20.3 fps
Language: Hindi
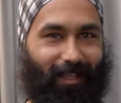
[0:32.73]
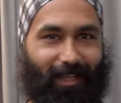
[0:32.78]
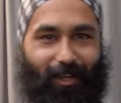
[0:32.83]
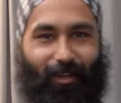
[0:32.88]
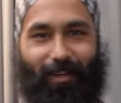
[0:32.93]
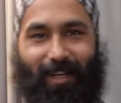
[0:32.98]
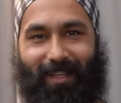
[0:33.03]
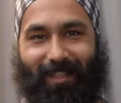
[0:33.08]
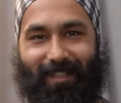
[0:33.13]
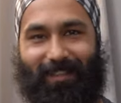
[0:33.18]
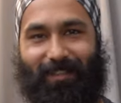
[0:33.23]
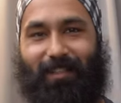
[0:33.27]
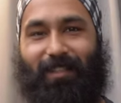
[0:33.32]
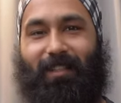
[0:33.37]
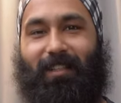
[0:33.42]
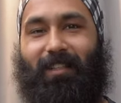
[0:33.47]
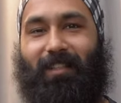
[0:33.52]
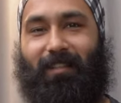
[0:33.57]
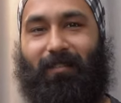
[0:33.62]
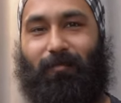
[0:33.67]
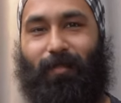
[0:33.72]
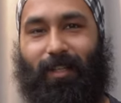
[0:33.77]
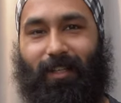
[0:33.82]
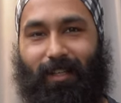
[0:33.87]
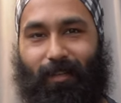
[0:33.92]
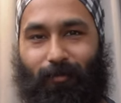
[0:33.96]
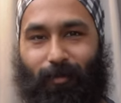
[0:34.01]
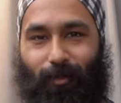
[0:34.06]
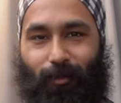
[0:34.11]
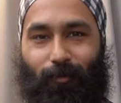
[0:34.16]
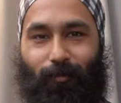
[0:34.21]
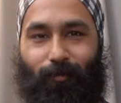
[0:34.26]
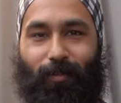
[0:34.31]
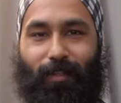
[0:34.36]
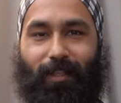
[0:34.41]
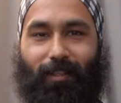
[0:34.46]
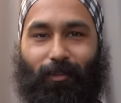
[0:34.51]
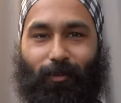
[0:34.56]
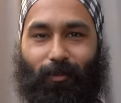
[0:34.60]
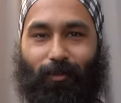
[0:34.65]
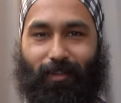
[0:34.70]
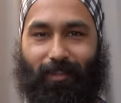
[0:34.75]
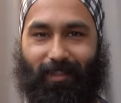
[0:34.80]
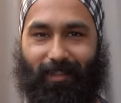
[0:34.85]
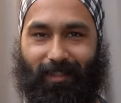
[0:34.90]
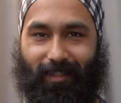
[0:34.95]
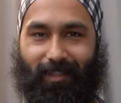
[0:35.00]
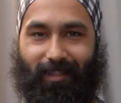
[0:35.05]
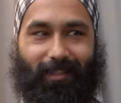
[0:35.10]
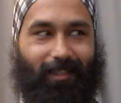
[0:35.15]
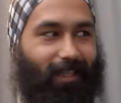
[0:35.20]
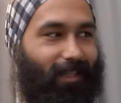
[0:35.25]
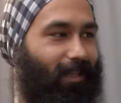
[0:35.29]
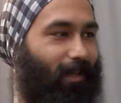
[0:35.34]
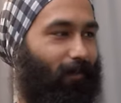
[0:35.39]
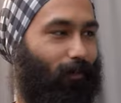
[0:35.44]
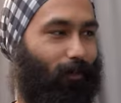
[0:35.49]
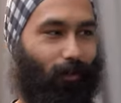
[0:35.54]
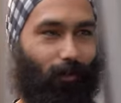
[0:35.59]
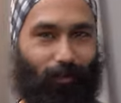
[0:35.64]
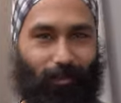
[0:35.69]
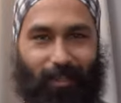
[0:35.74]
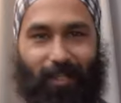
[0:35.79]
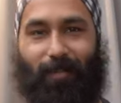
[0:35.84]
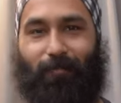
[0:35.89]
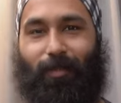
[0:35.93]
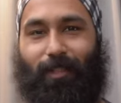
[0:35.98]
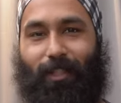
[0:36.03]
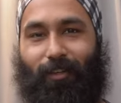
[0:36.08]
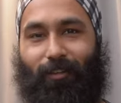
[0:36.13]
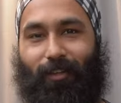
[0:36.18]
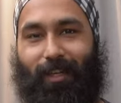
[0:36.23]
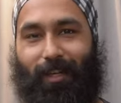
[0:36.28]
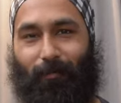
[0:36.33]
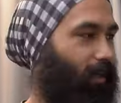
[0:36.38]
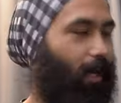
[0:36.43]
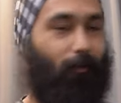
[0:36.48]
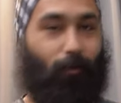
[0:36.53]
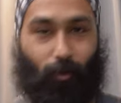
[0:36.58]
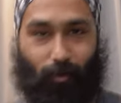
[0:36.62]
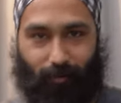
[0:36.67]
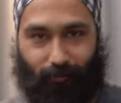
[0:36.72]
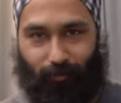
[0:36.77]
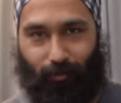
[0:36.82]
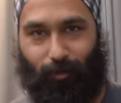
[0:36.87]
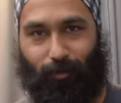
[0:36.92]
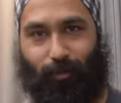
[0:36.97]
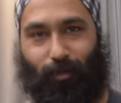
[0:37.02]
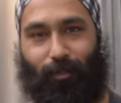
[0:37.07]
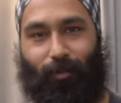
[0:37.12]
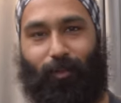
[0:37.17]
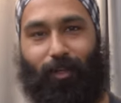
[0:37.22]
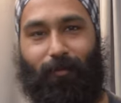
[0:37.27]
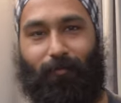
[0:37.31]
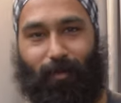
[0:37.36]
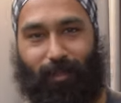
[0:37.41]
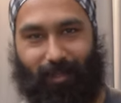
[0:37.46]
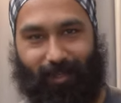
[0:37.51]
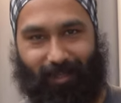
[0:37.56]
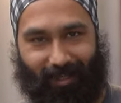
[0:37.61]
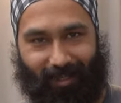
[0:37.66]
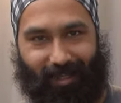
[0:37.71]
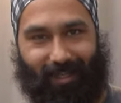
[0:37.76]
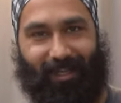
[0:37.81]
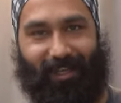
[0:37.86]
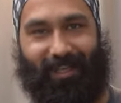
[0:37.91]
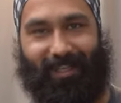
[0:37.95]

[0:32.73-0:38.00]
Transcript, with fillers: हेलो गाइस मेरा नाम है गुरप्रीत और शायद आप लोगों को नहीं पता होगा आप लोग कंफ्यूज हो रहे होंगे बट हाँ